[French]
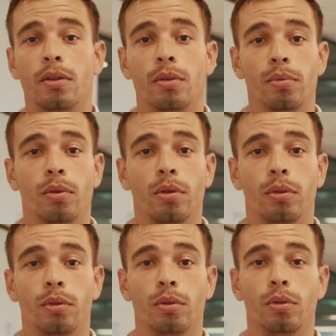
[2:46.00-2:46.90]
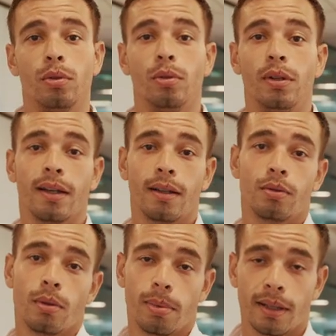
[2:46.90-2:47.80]
euh, pour que les
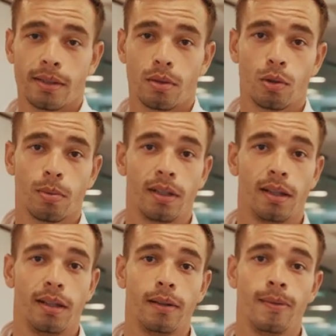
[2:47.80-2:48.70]
réactions après restent spontanées.